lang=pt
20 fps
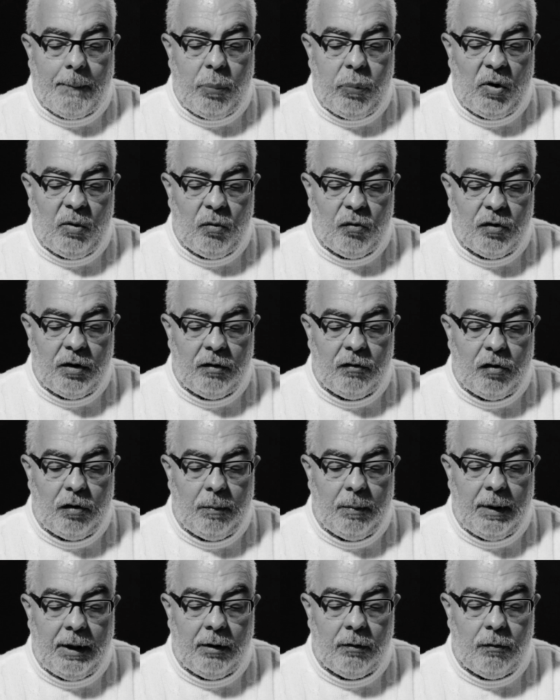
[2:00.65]

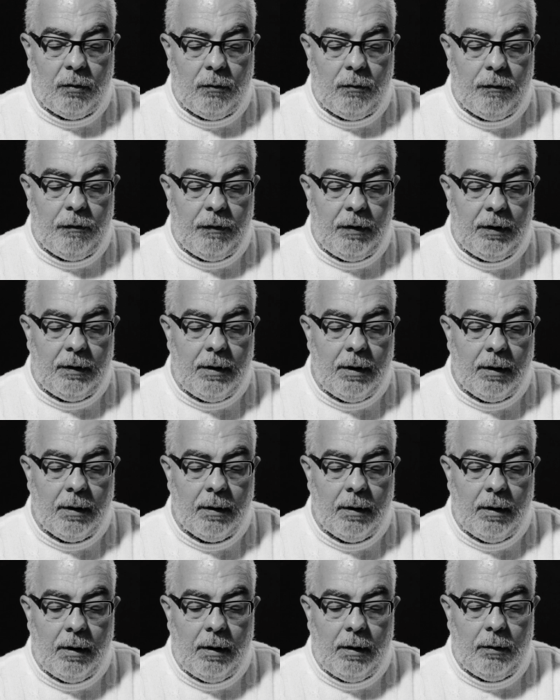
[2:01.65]
pungentemente ouvida
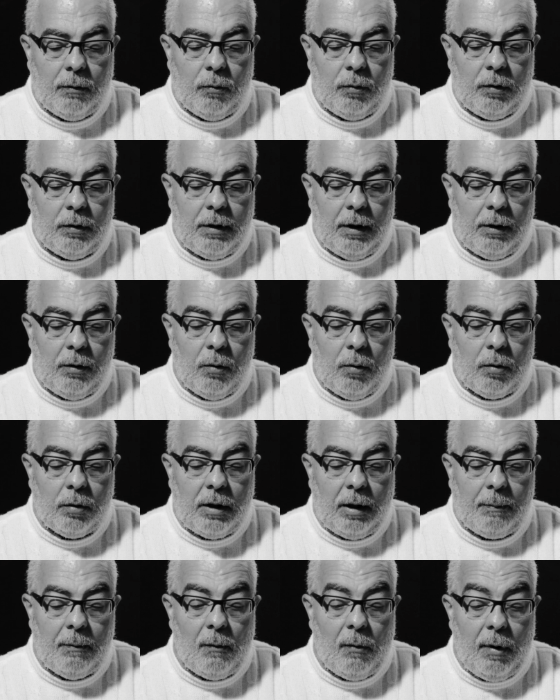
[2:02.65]
no interior
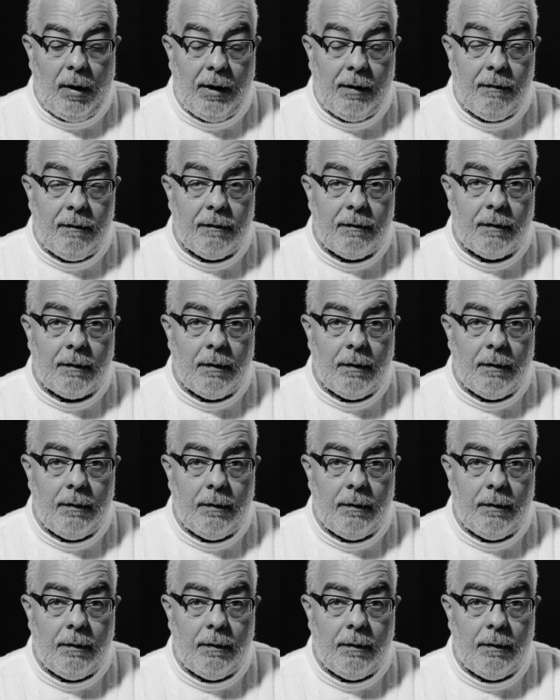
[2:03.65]
da ambulância?